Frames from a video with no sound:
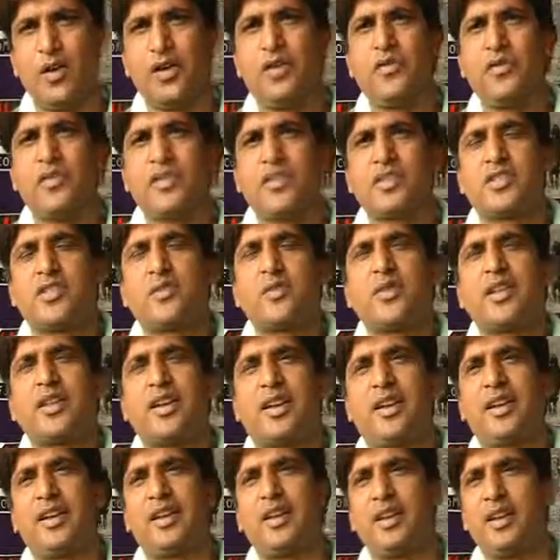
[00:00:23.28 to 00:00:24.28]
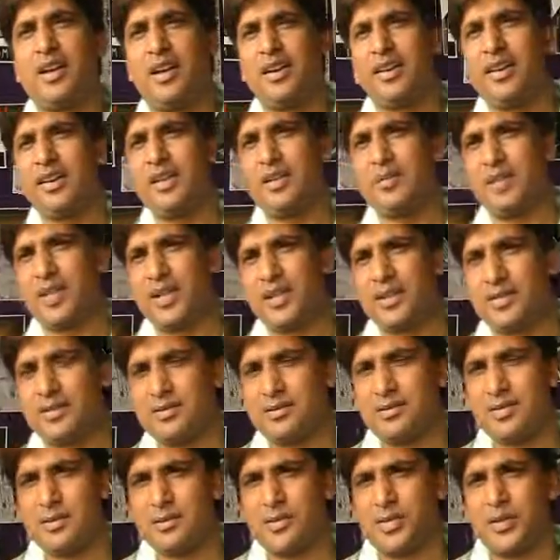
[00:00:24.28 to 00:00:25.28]
फिल्म फेस्टिवल कराने का आइडिया हमारा
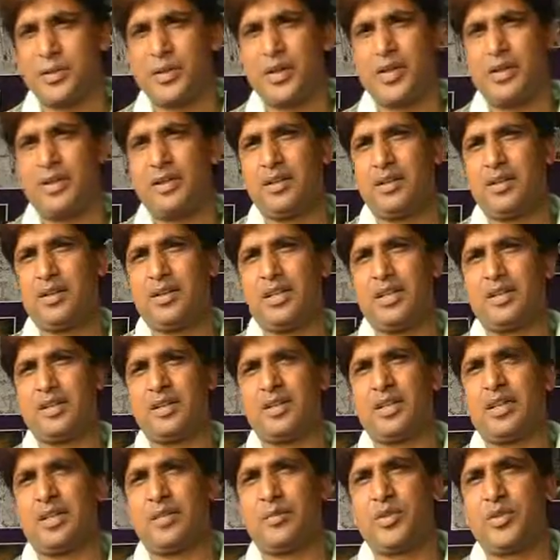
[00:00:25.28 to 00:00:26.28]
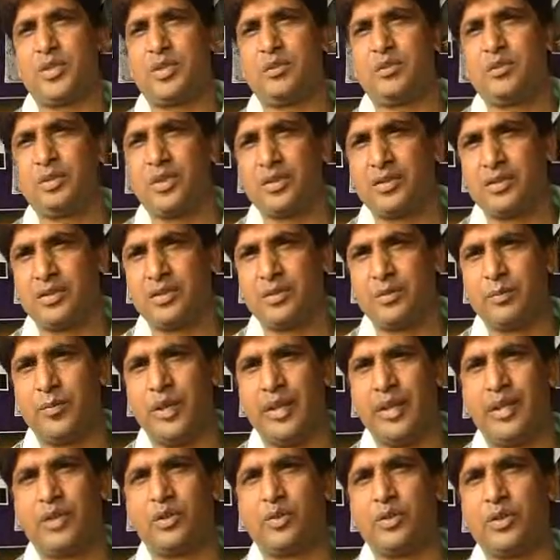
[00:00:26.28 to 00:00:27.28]
सबसे पहले नैनीताल में जब उसकी
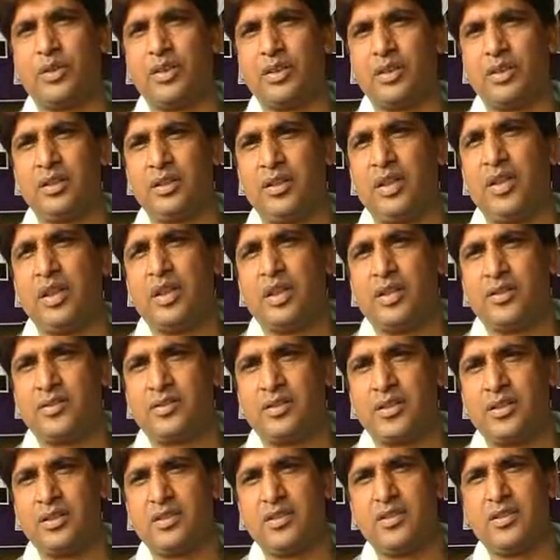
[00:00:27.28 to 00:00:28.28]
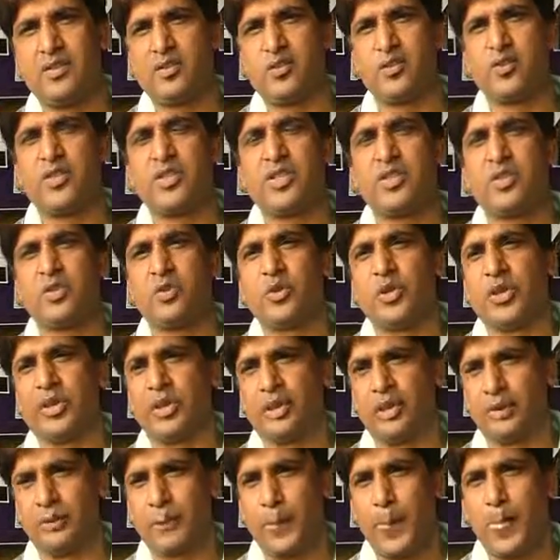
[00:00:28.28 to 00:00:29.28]
बैठक हुई थी संजय जोशी जो
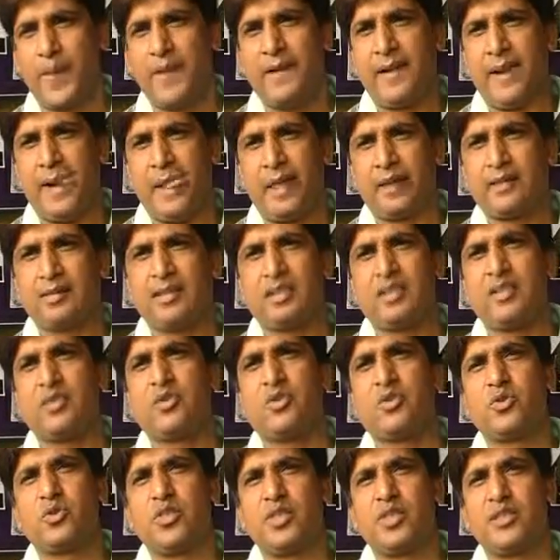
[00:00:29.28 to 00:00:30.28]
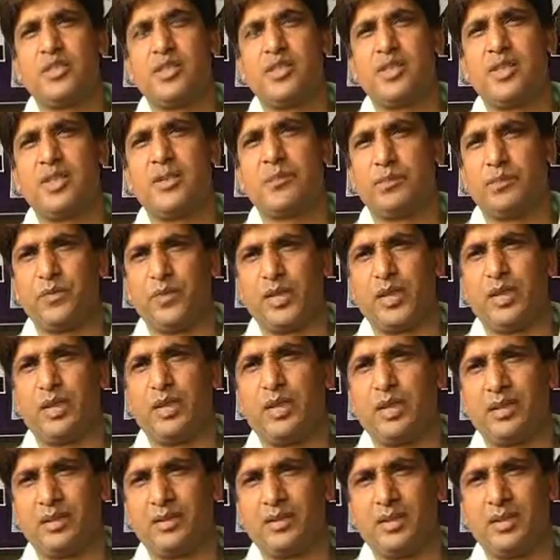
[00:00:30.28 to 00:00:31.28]
है संजय जोशी जी ने
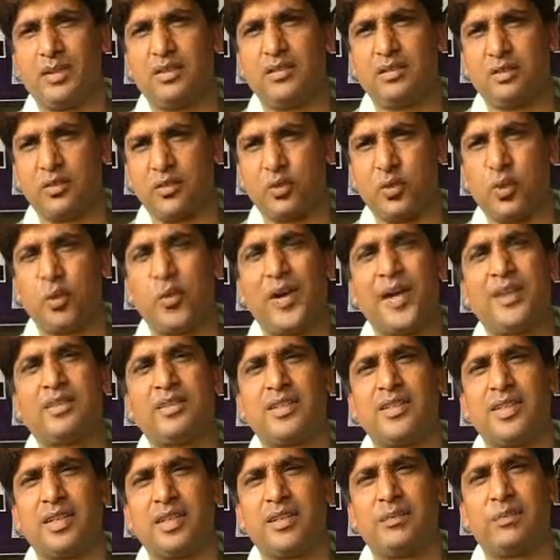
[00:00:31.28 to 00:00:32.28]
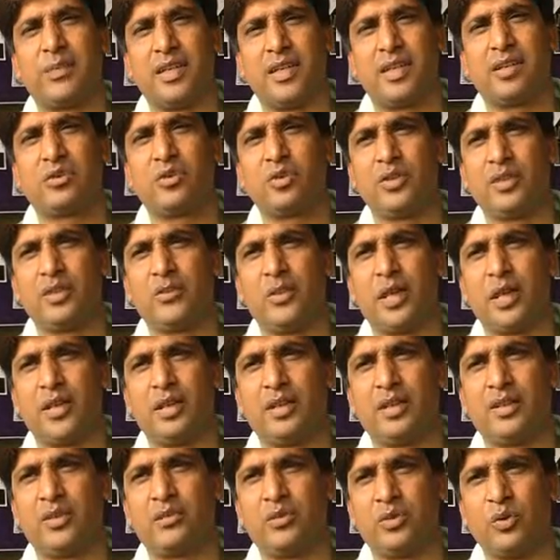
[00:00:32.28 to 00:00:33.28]
इसकी शुरुआत की है मेरा तो ये
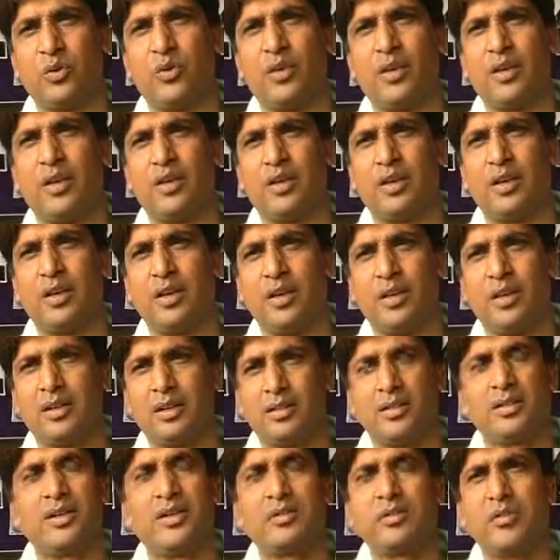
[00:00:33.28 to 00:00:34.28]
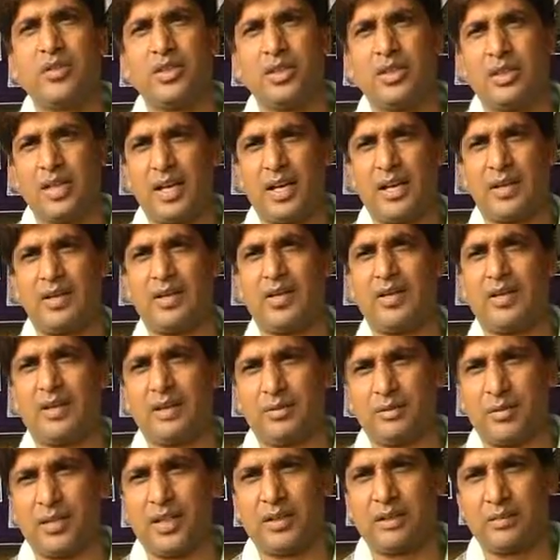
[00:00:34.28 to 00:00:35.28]
मानना है कि उन्होंने जितना मुझे याद
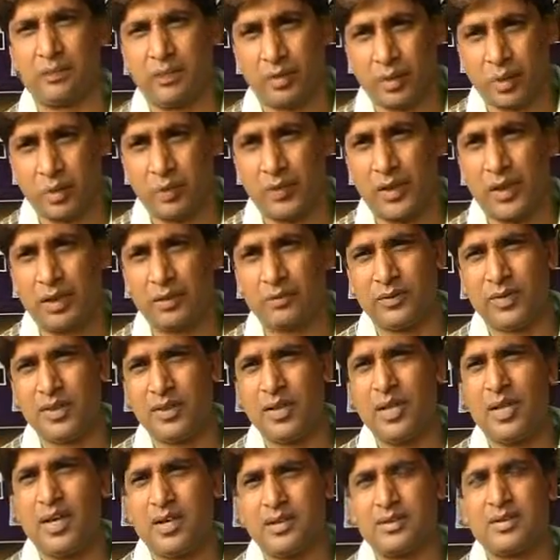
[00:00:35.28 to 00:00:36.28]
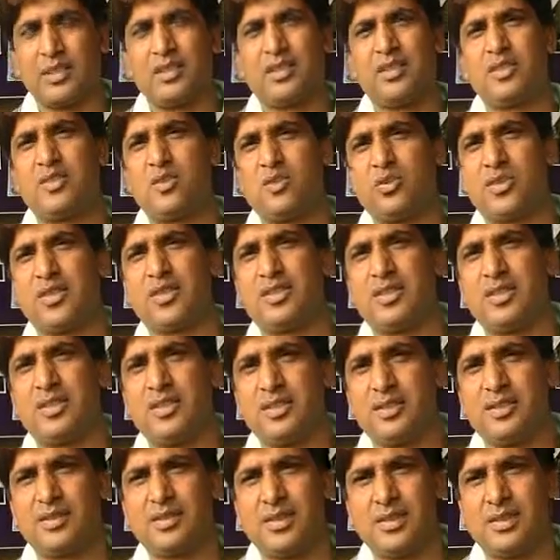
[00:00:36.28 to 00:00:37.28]
है या मैंने मेरे को मालूम है संजय जोशी
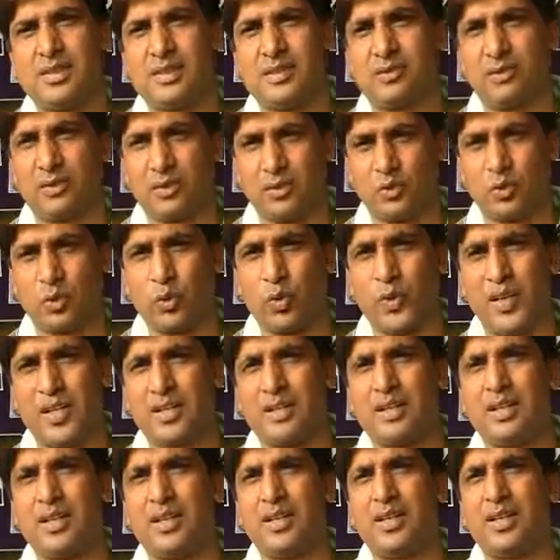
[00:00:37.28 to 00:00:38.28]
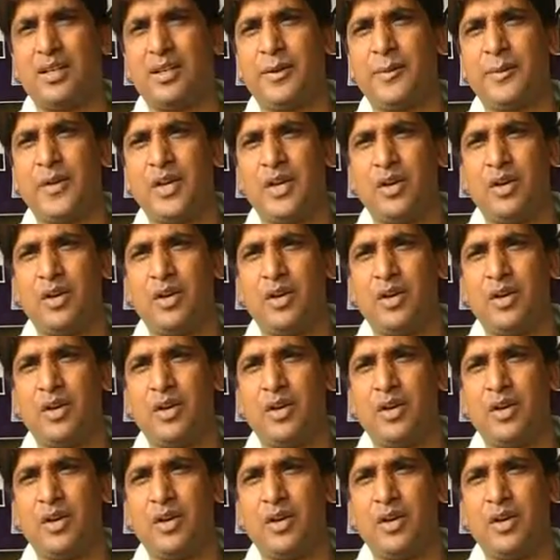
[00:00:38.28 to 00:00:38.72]
जी ने इसकी एक शुरुआत की है